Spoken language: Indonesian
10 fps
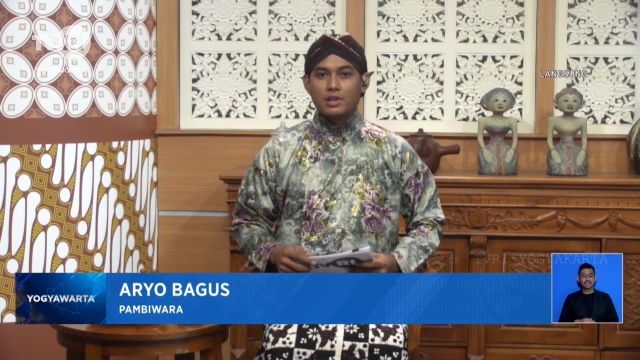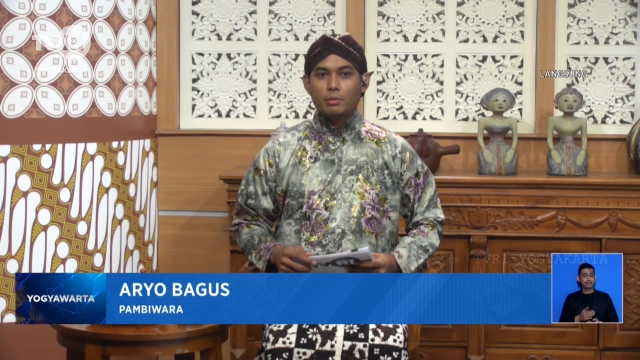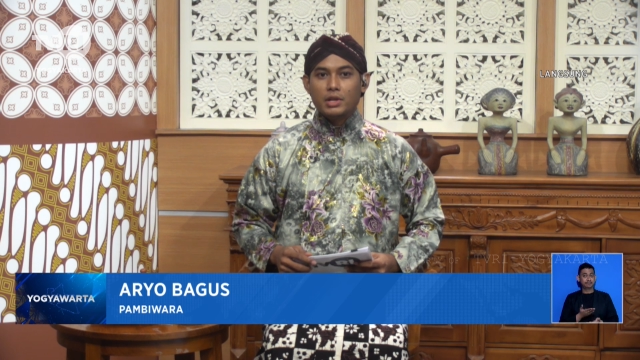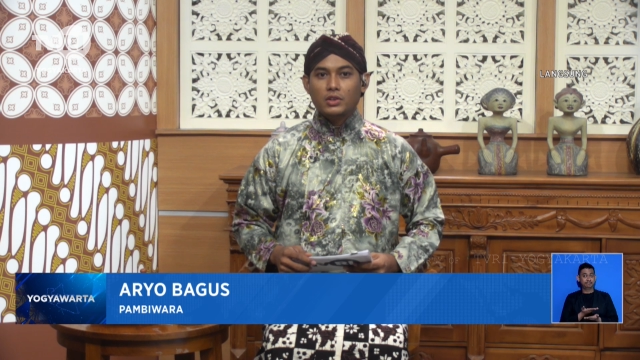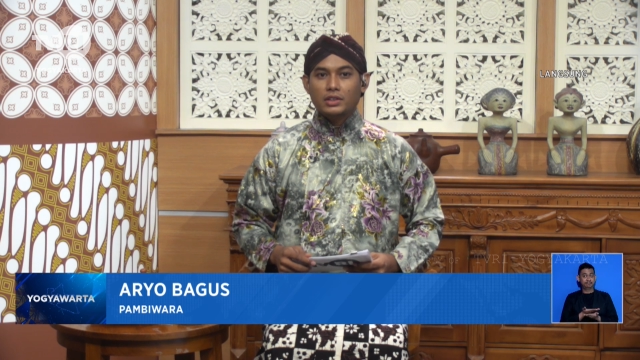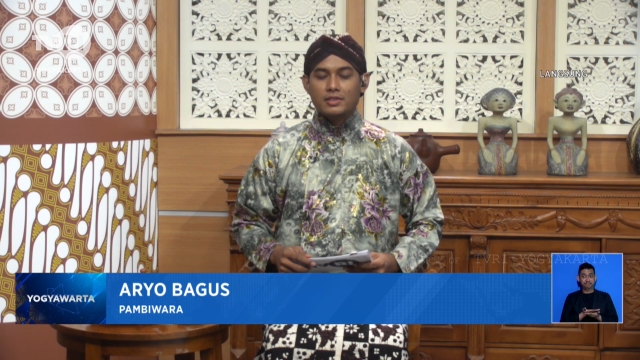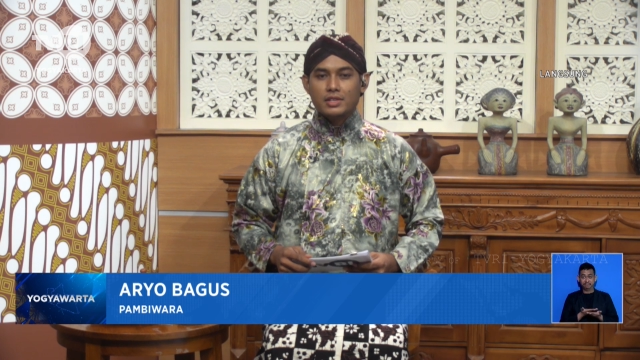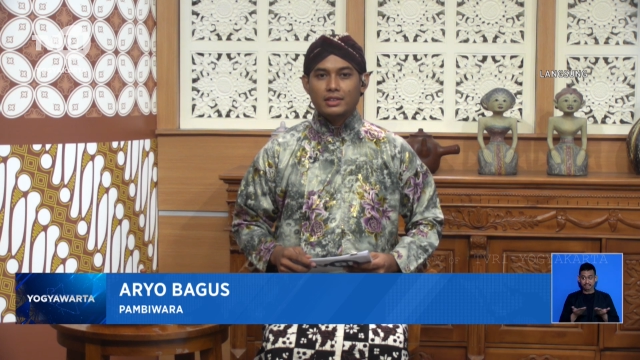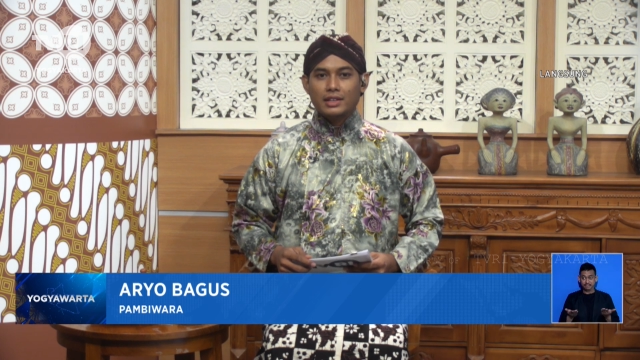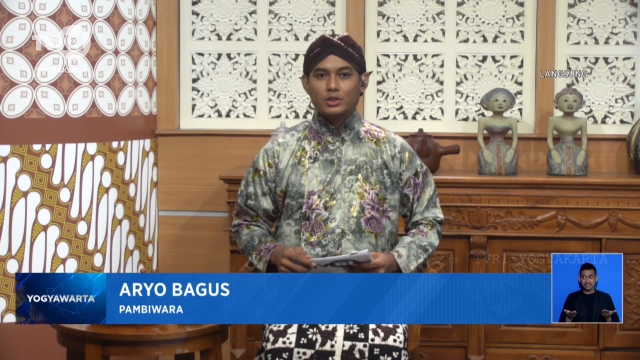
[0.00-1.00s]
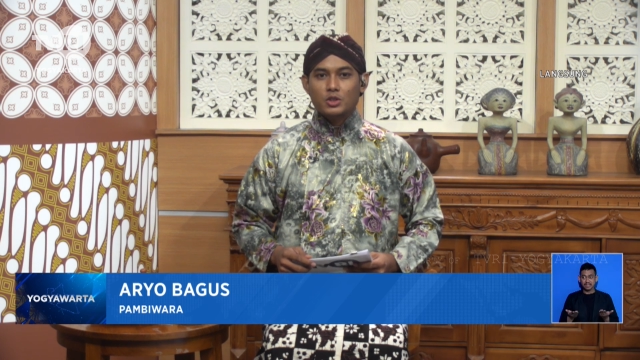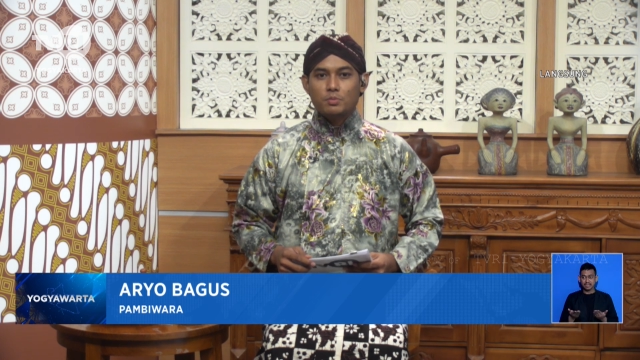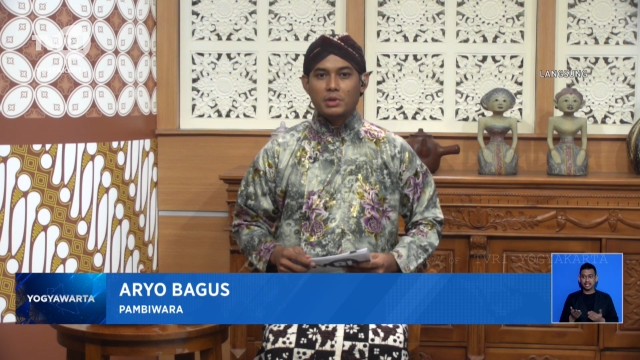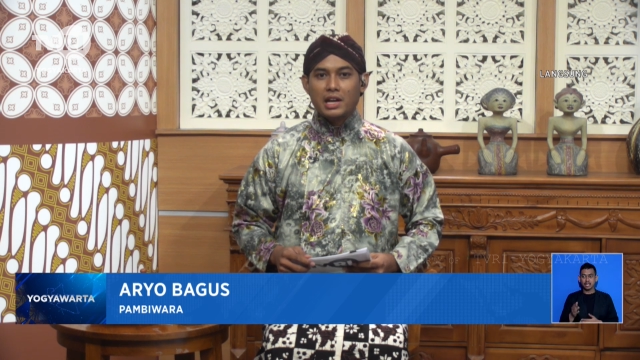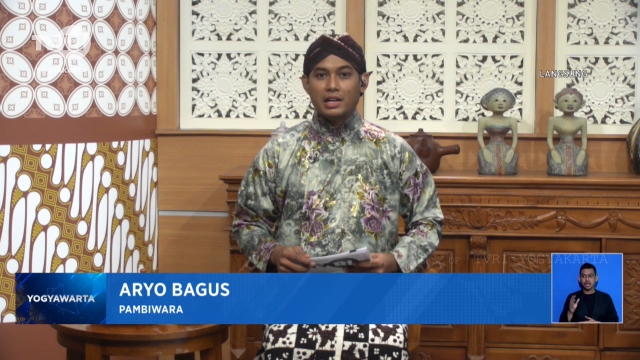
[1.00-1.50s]
sakmenika tasih
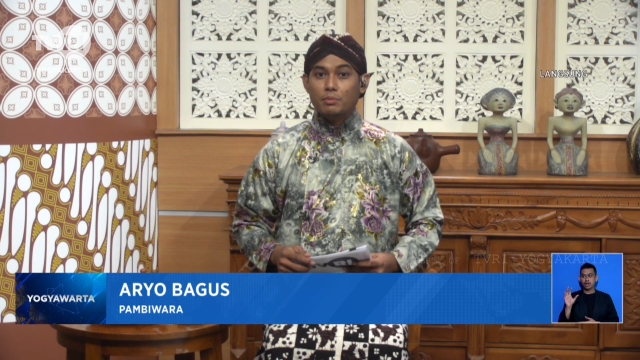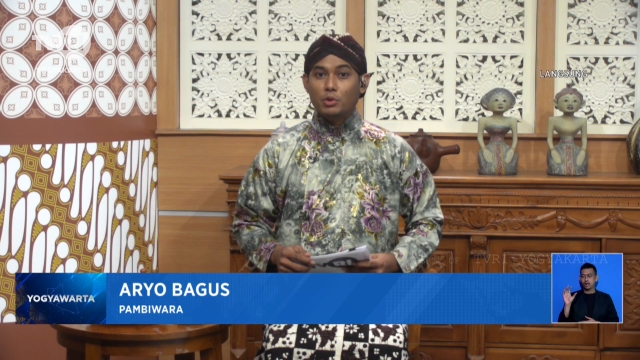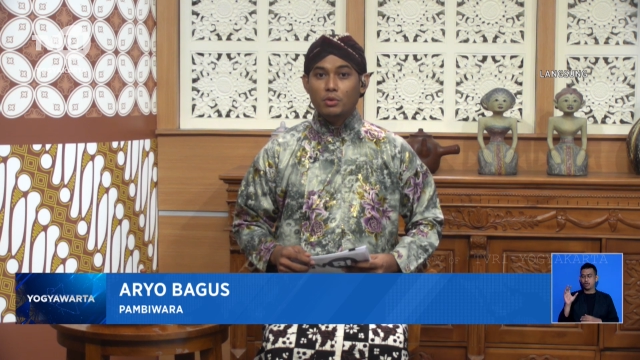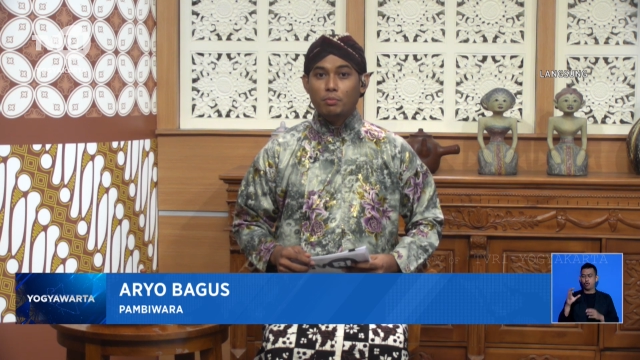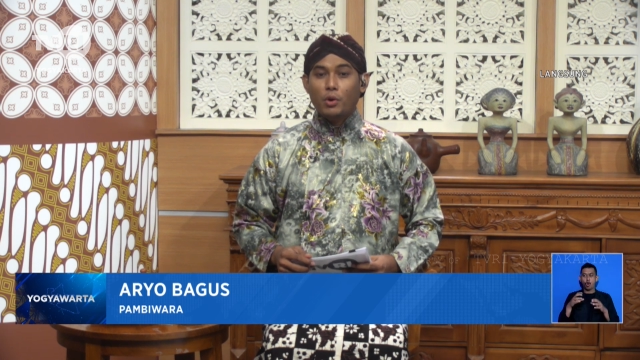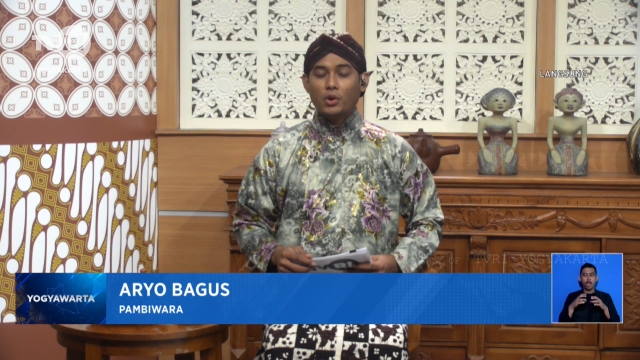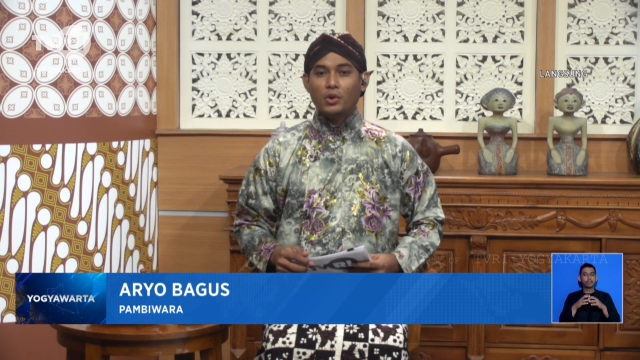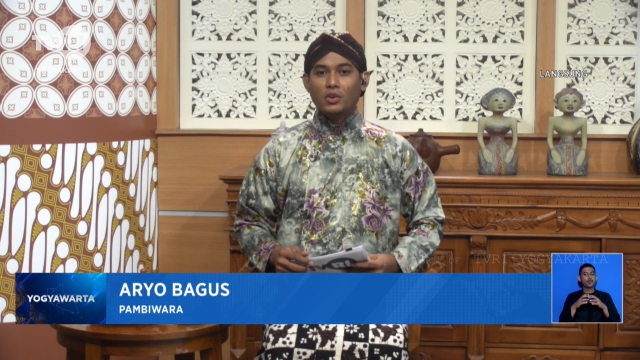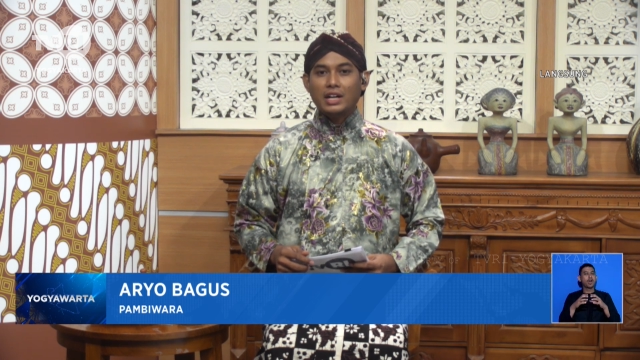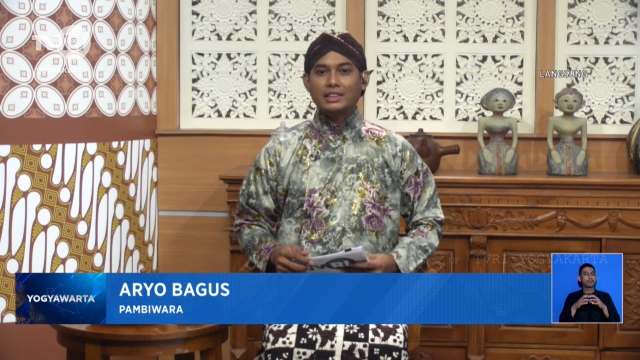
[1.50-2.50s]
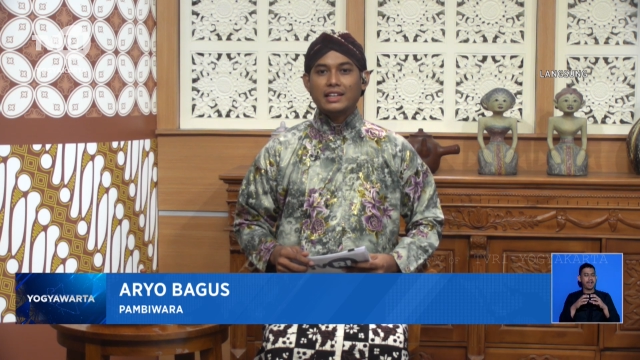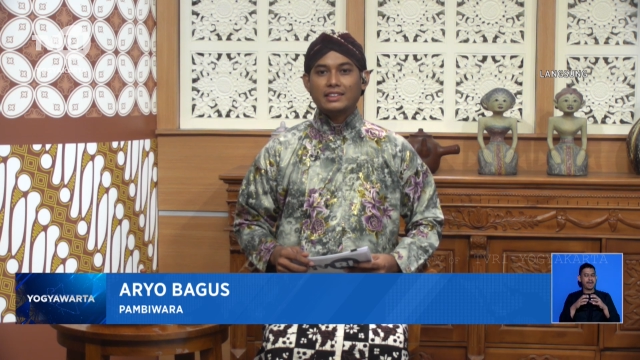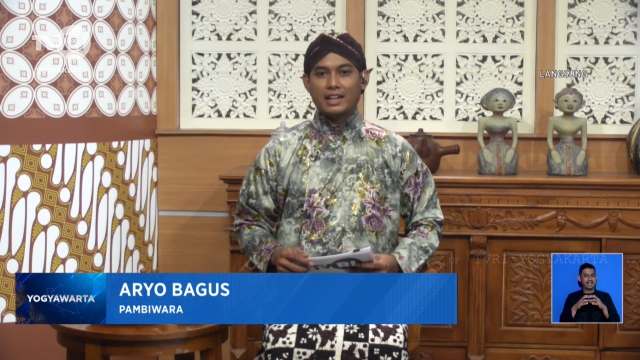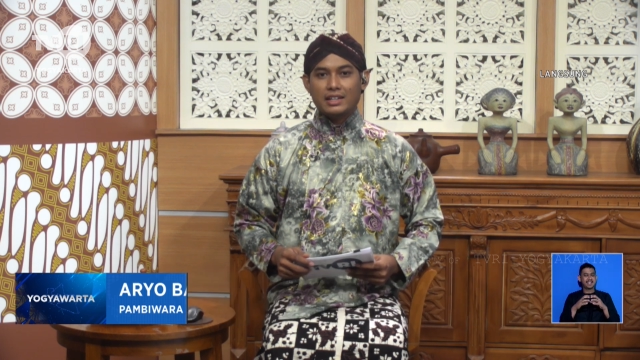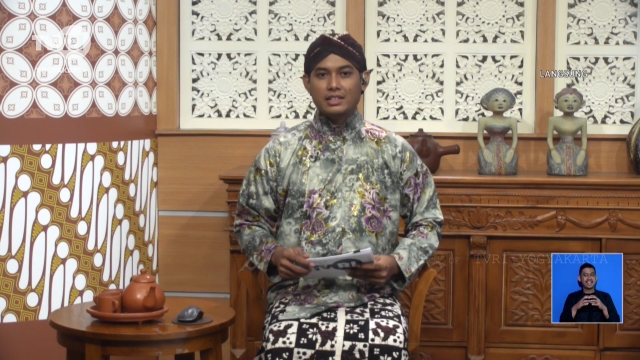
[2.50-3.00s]
dados pilihanipun para
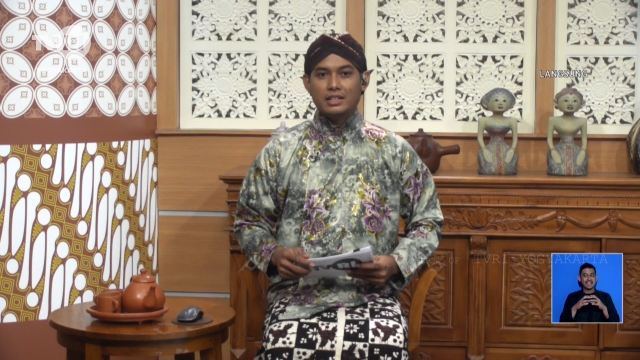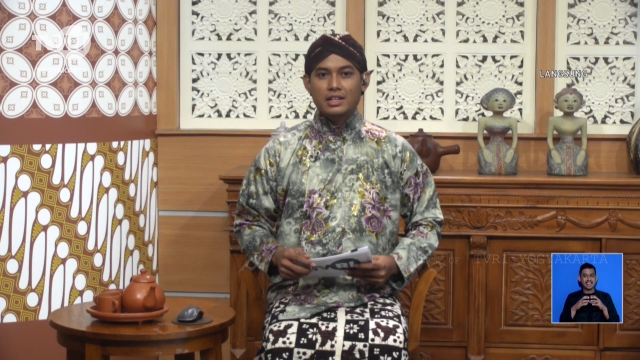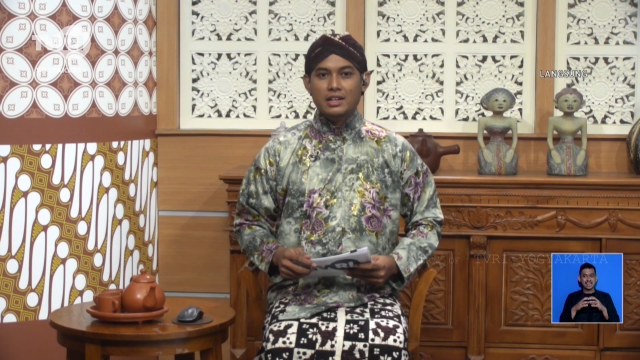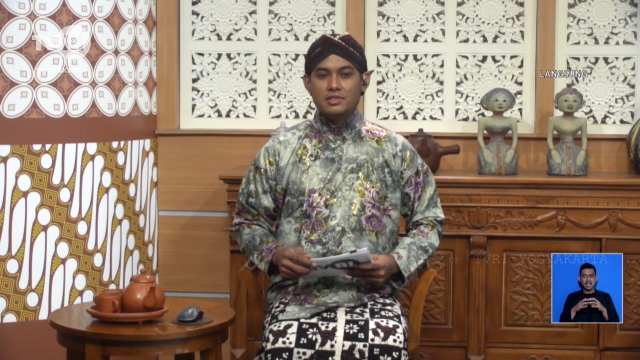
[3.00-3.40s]
kadang tani.